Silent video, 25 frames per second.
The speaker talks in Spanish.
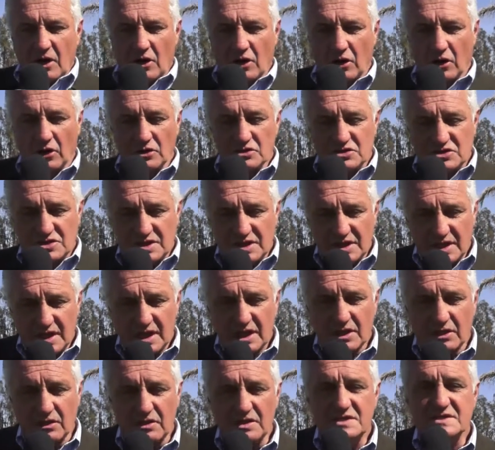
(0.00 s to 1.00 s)

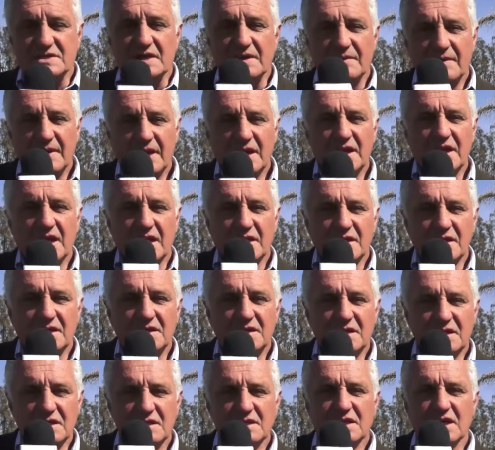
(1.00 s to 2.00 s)
considero y se ve en las
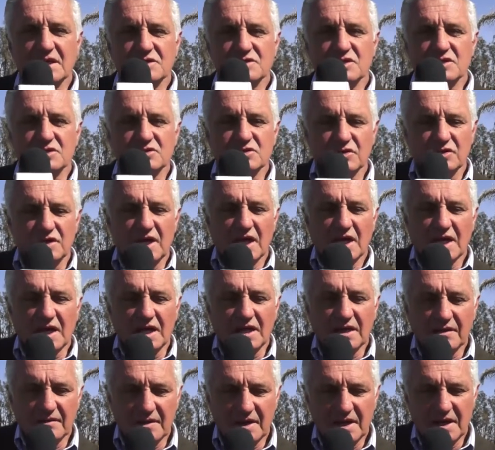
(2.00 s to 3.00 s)
distintas zonas
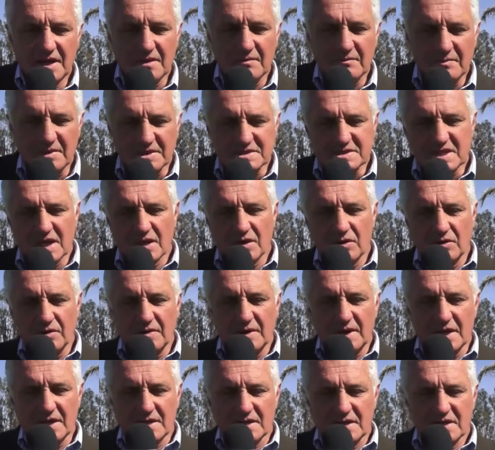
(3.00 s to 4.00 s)
que deberían pesar
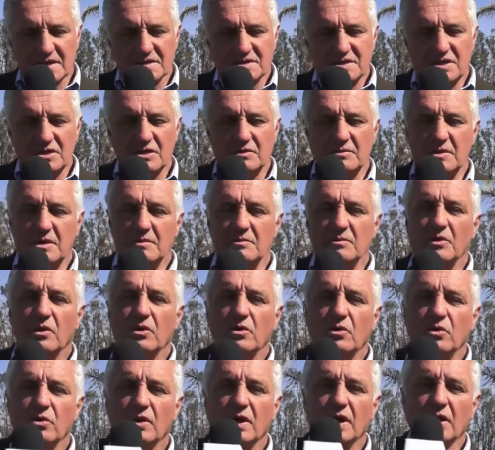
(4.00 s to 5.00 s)
los vientres. Y lo mismo
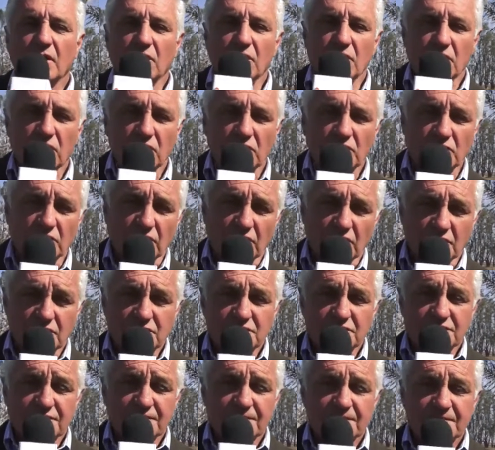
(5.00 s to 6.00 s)
ocurre con los
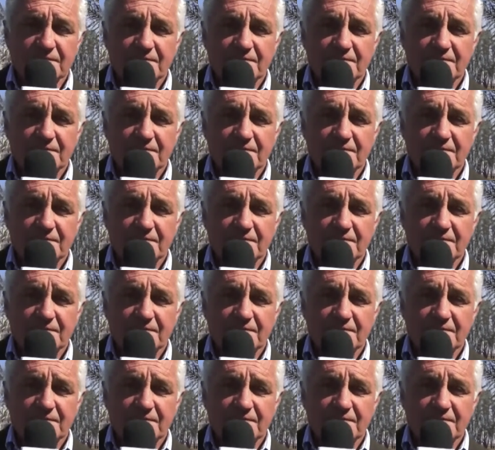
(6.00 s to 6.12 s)
toros.